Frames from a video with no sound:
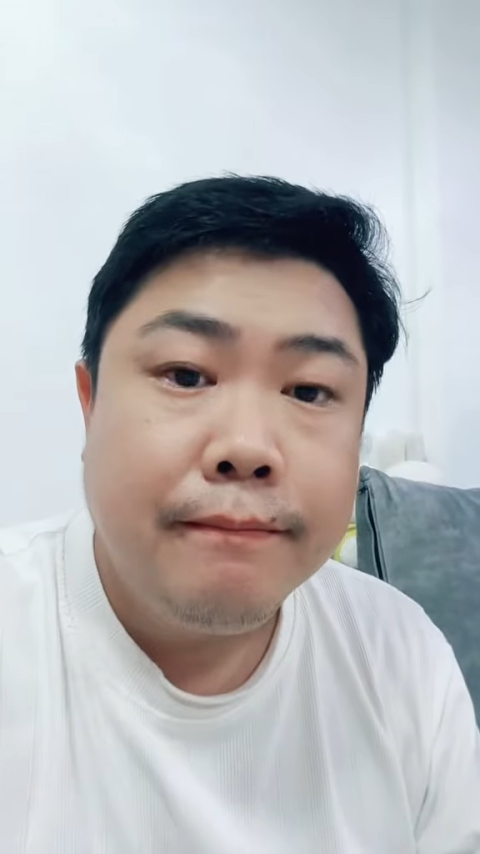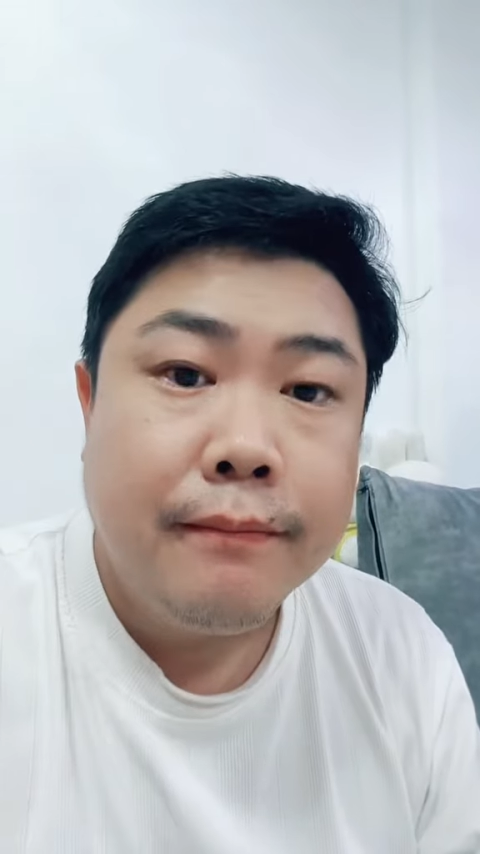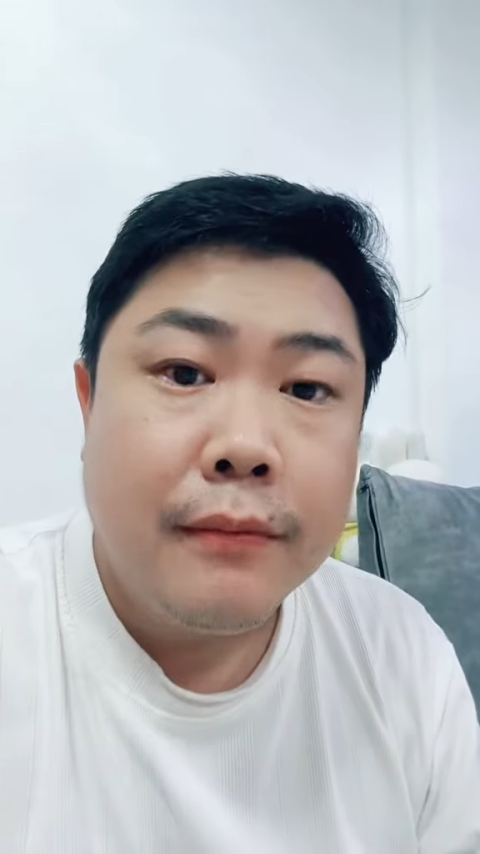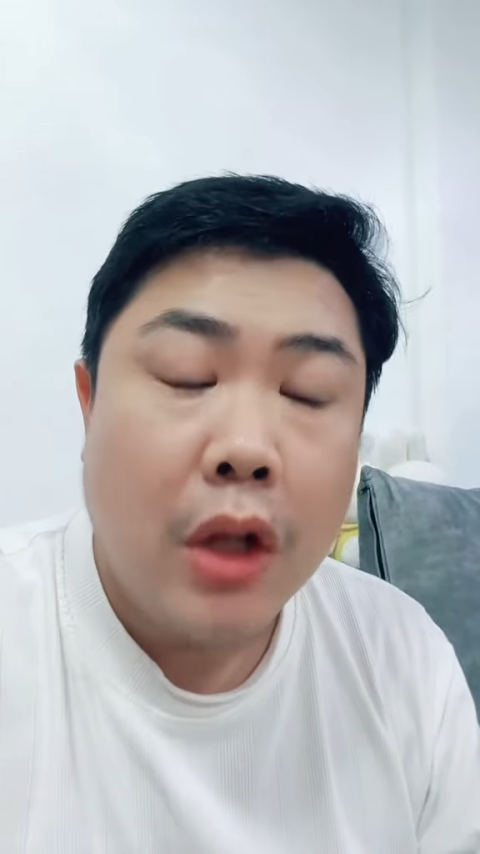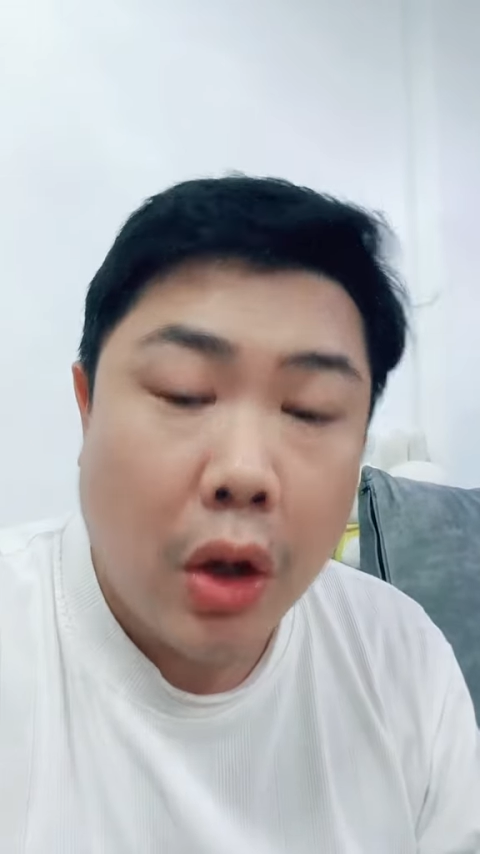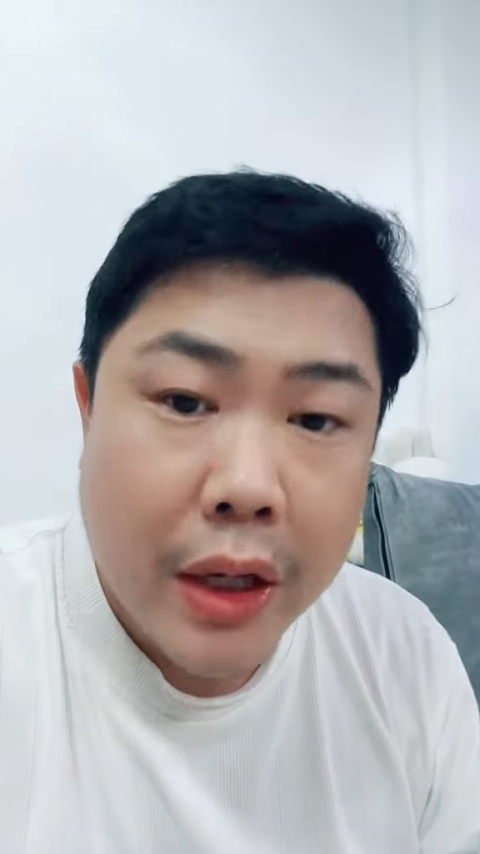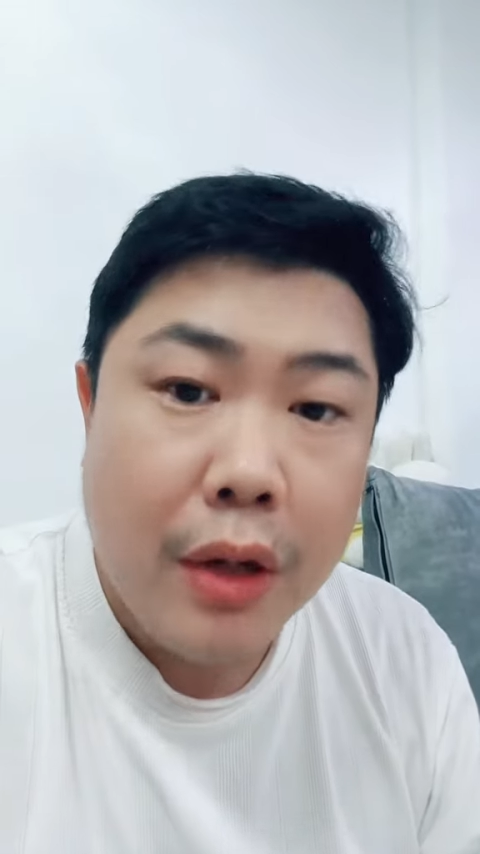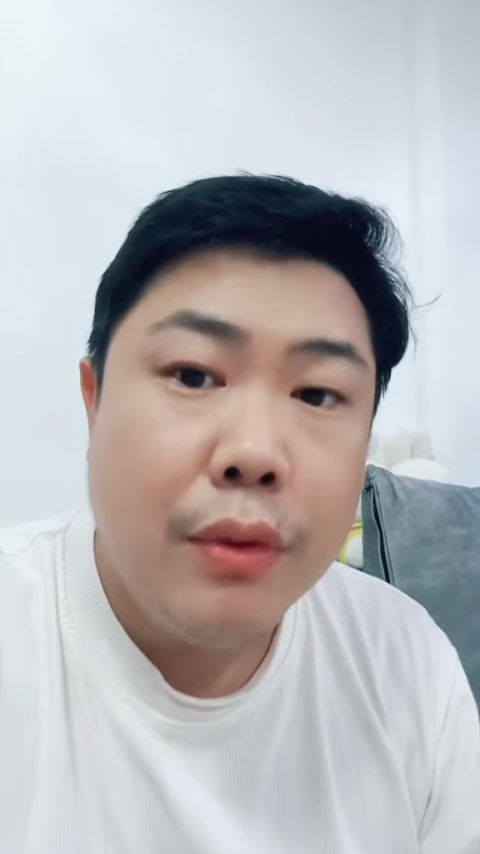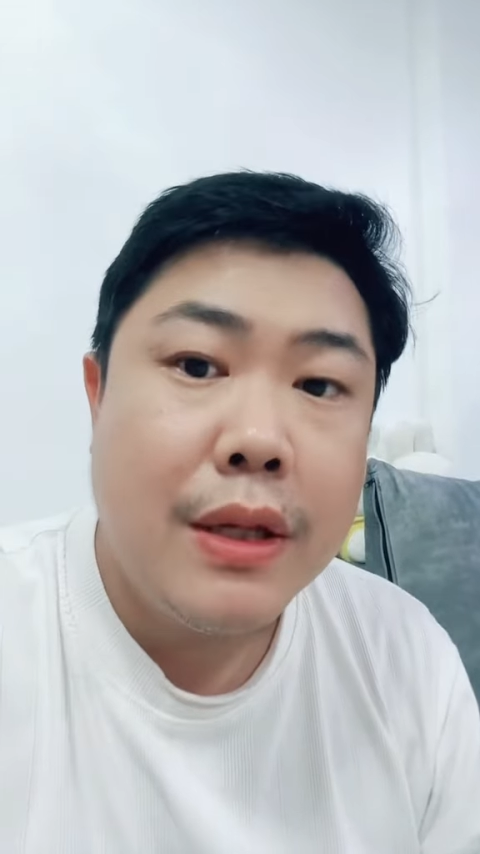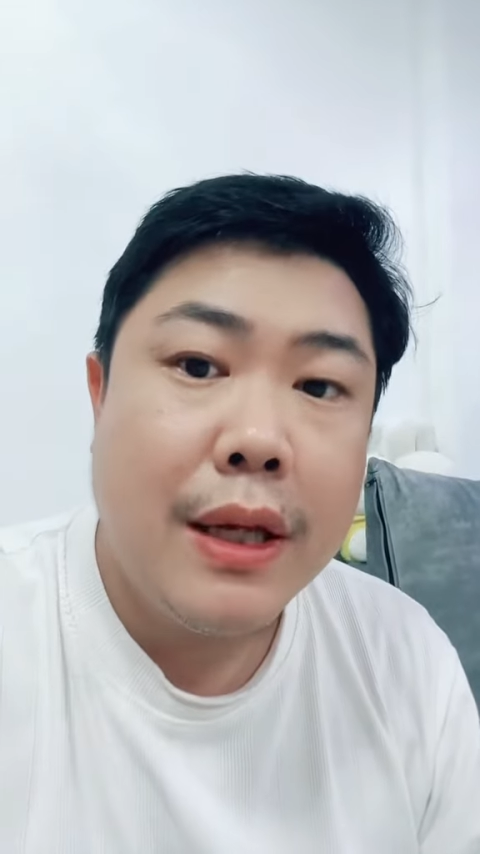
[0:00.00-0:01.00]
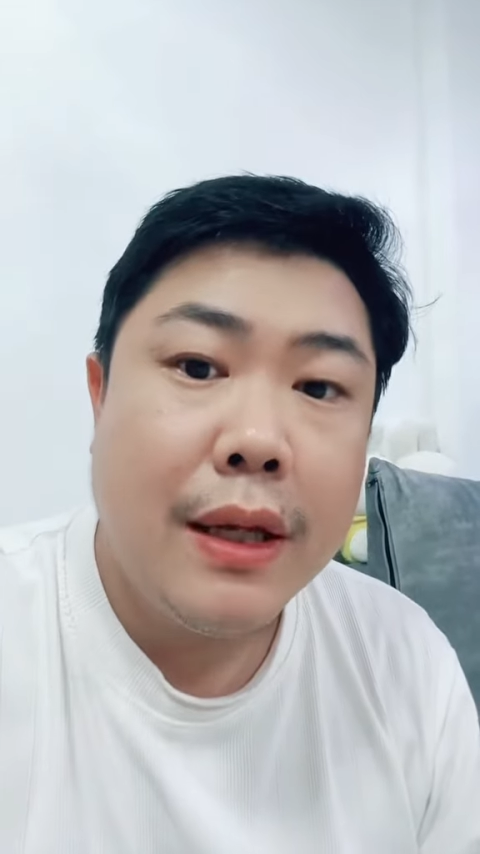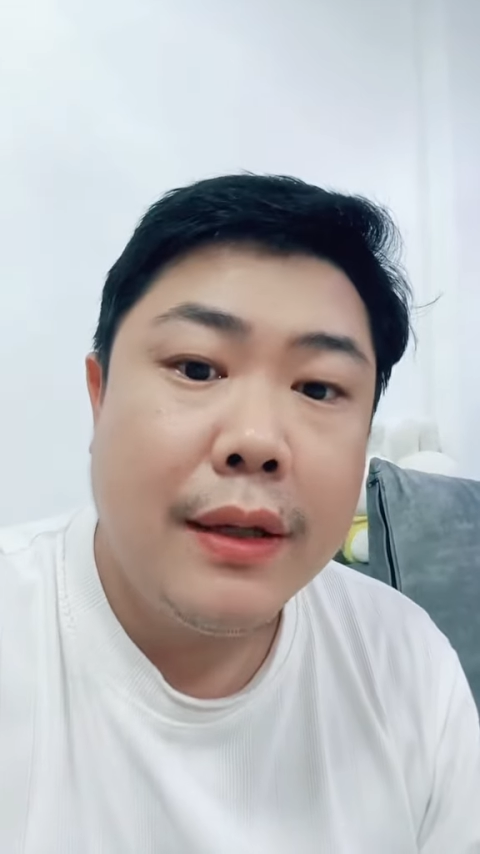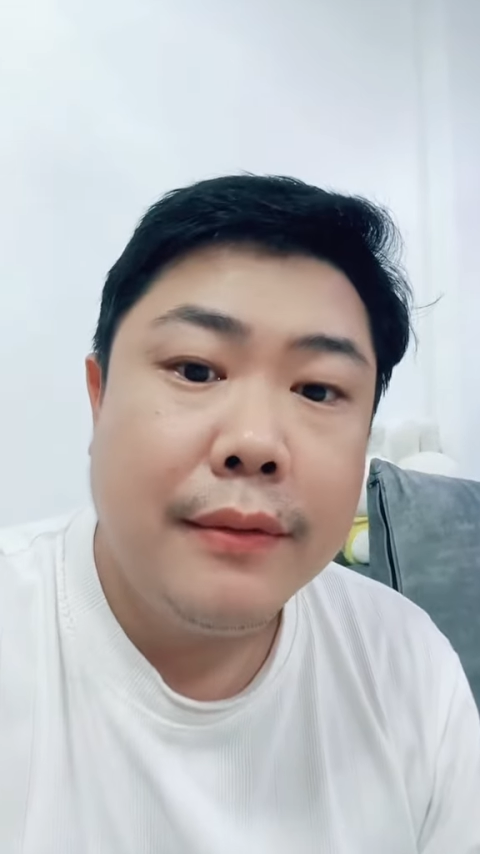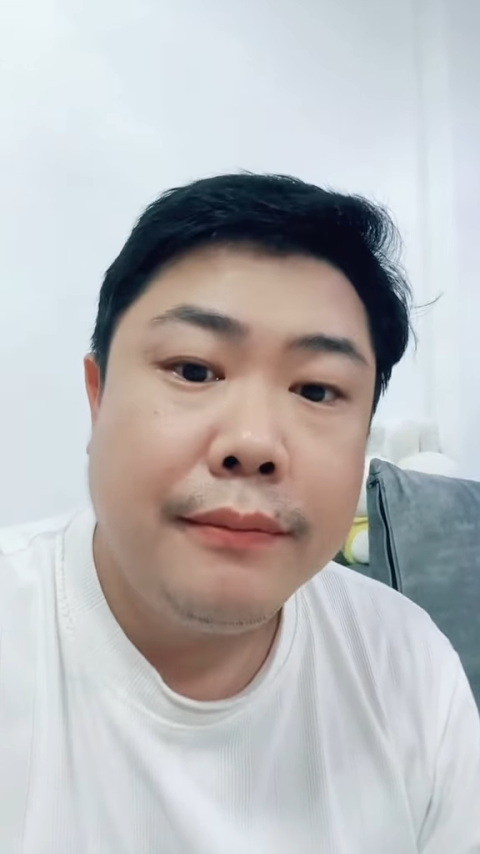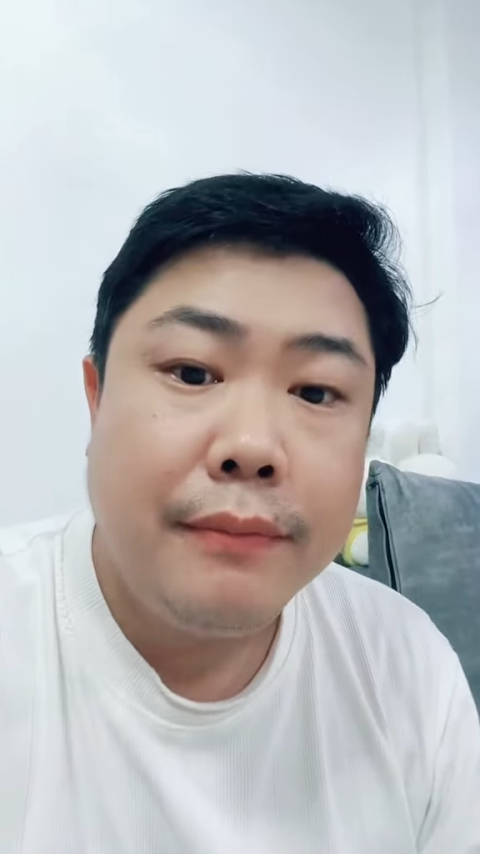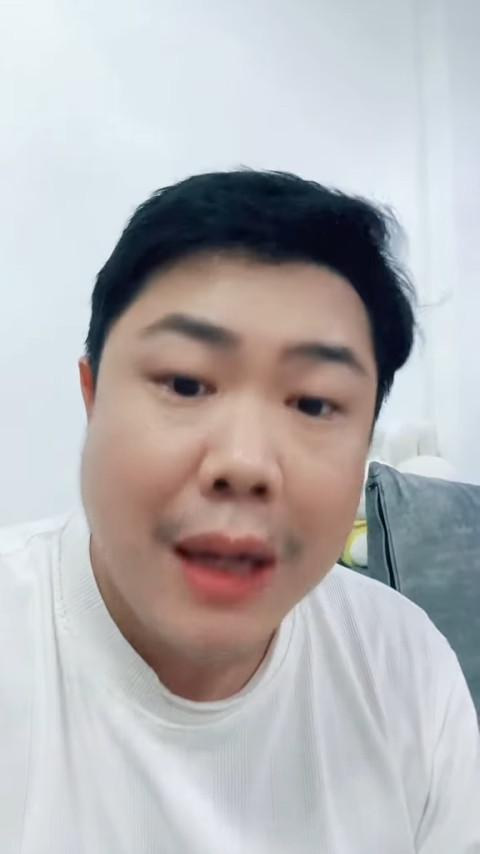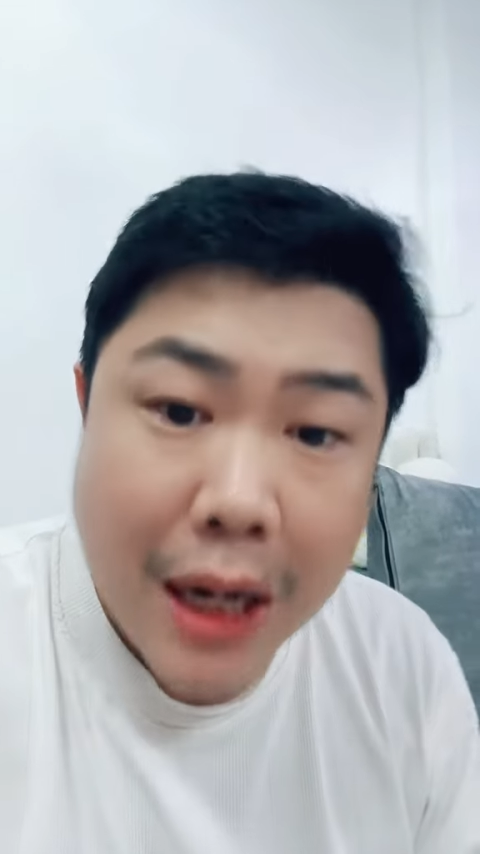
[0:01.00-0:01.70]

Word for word: ลองคิดดูสิมี